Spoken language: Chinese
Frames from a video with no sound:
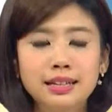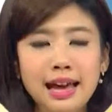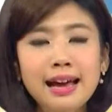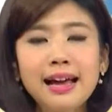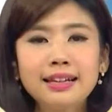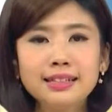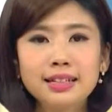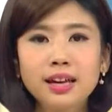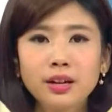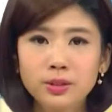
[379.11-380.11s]
南韩
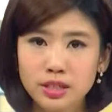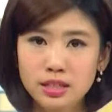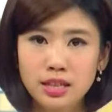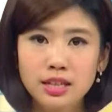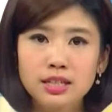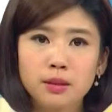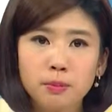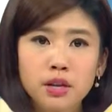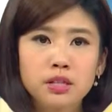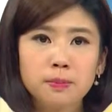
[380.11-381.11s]
今天又新增一起
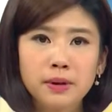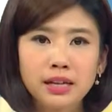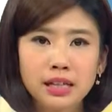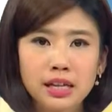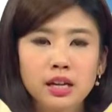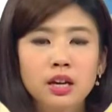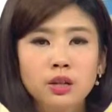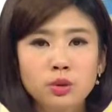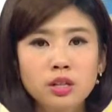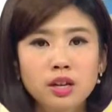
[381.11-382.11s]
MERS 病例，
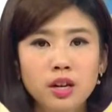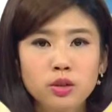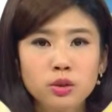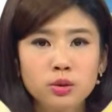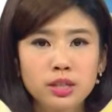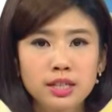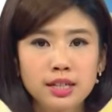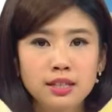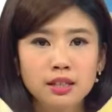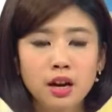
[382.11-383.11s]
确诊人数是
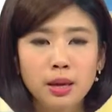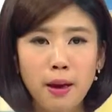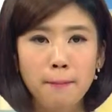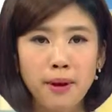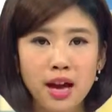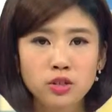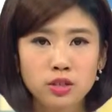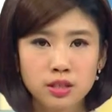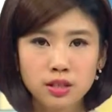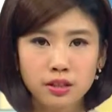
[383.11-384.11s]
新增到一百八
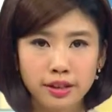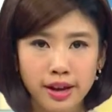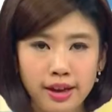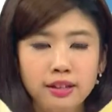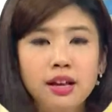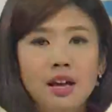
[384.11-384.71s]
十四个人。